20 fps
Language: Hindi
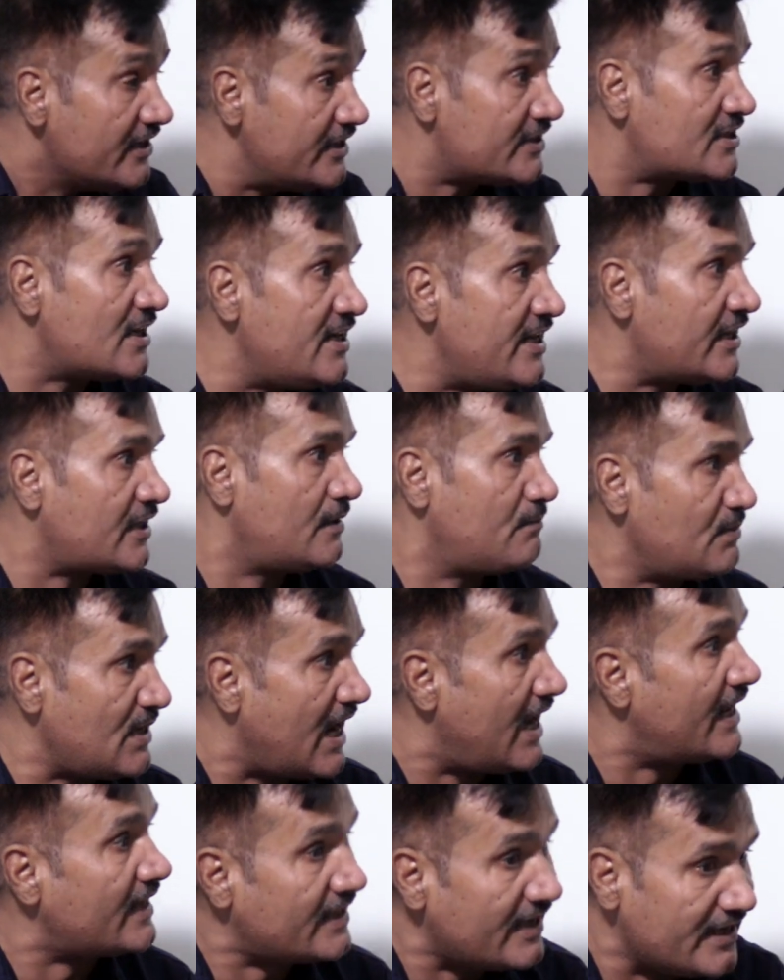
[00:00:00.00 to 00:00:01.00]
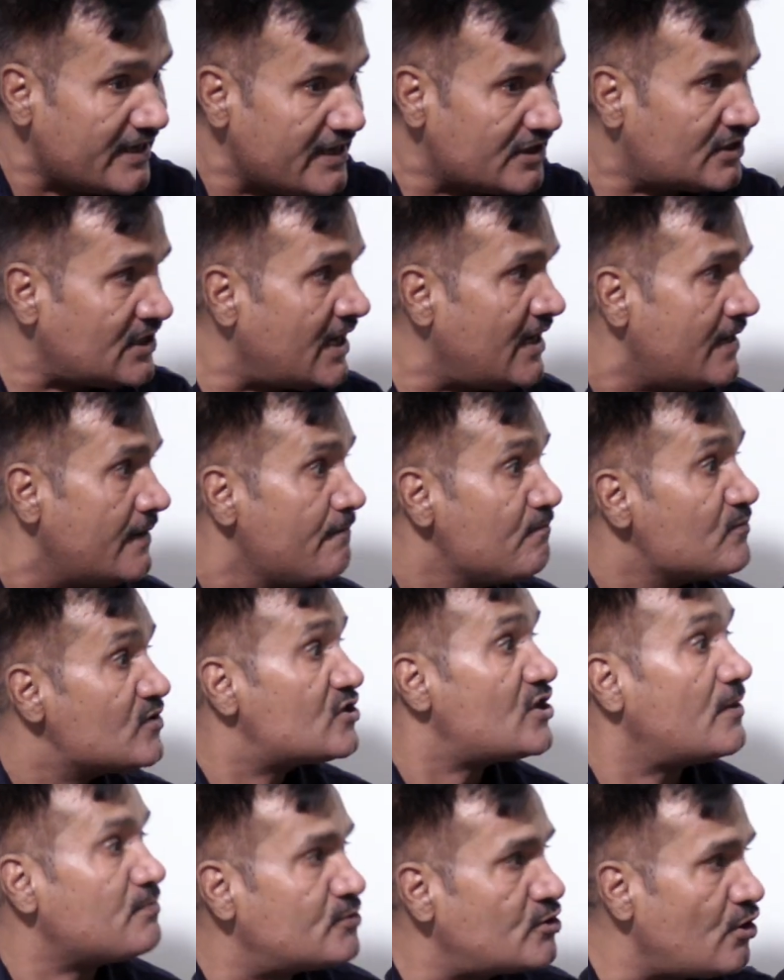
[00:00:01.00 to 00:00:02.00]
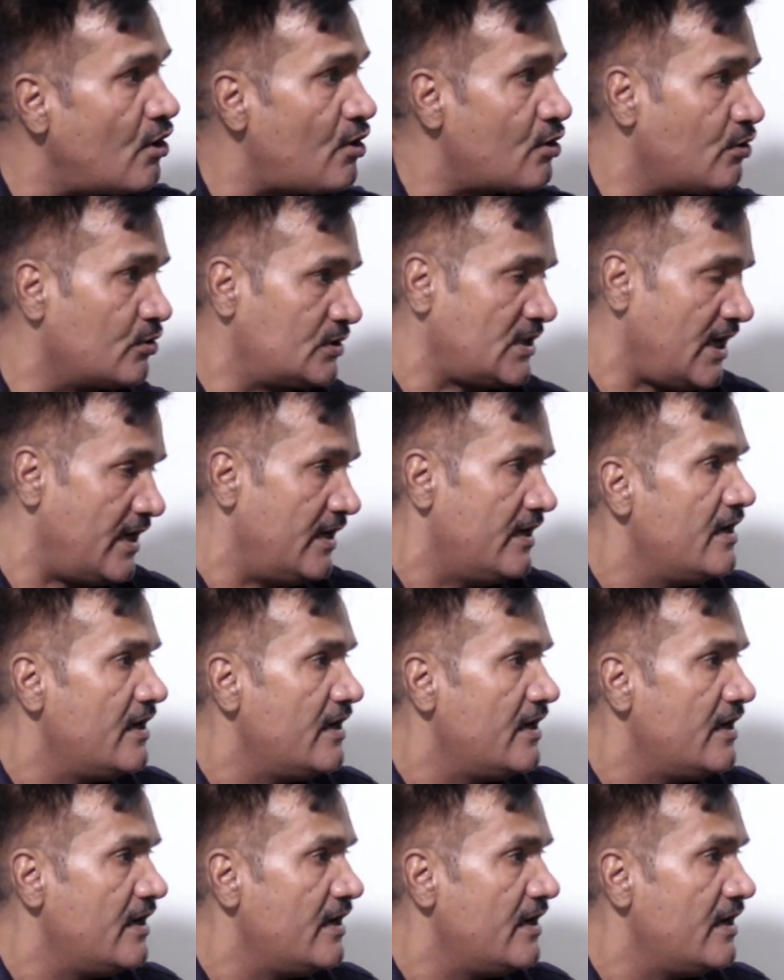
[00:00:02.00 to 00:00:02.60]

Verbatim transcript: इसलिए कि बिहार के नेता सब चोर होता है